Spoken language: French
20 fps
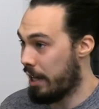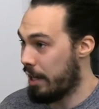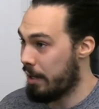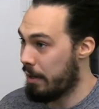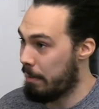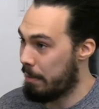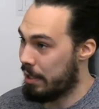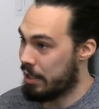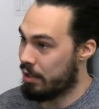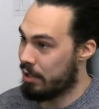
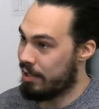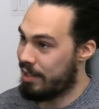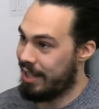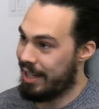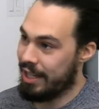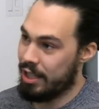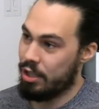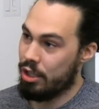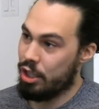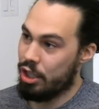parce que c'est
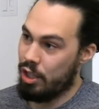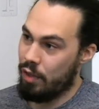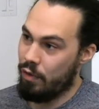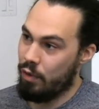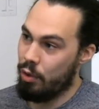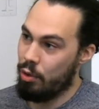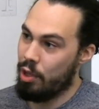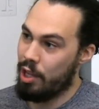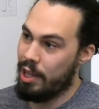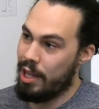qu'est-ce que j'ai vu que
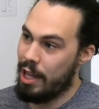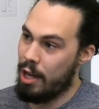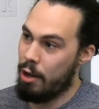donnait le